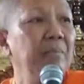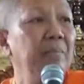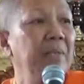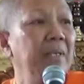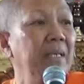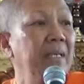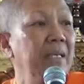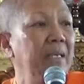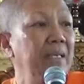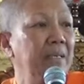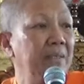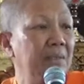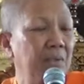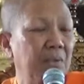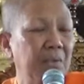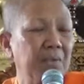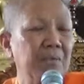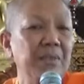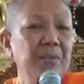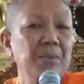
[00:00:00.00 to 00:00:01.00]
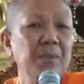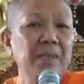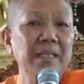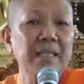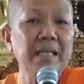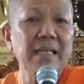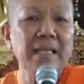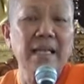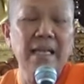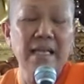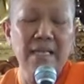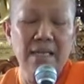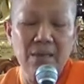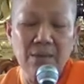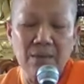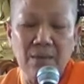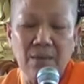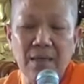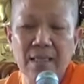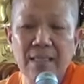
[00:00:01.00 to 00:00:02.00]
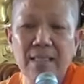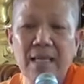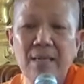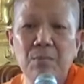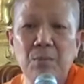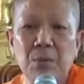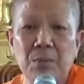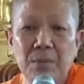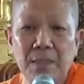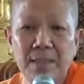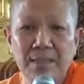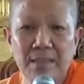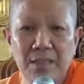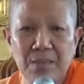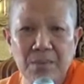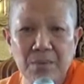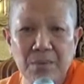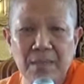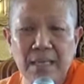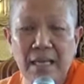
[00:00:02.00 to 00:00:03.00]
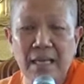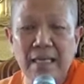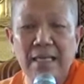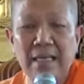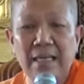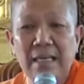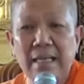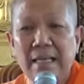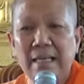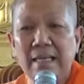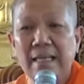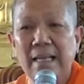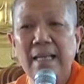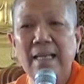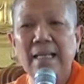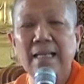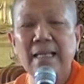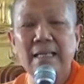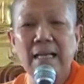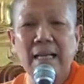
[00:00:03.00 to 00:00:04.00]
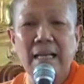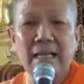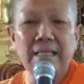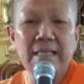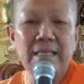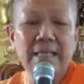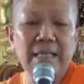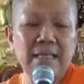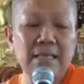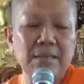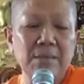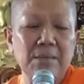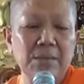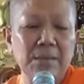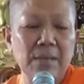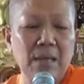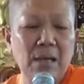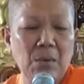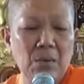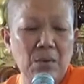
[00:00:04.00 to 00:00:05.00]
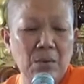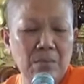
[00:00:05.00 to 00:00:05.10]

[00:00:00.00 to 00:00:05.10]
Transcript: ที่จดไปด้วยนะคะ ขอให้ได้บทรัตตัญยูนัง และขณะที่เรา